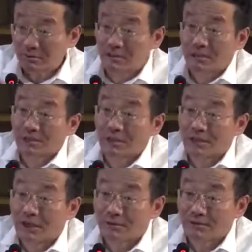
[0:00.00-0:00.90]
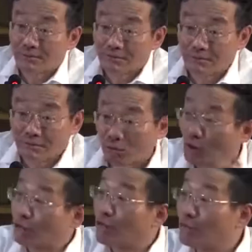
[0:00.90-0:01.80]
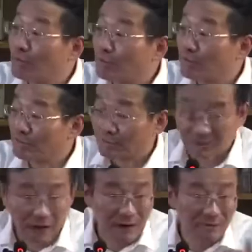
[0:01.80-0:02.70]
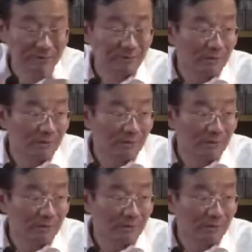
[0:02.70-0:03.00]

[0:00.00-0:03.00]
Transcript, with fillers: 第三等级、贵族，打了。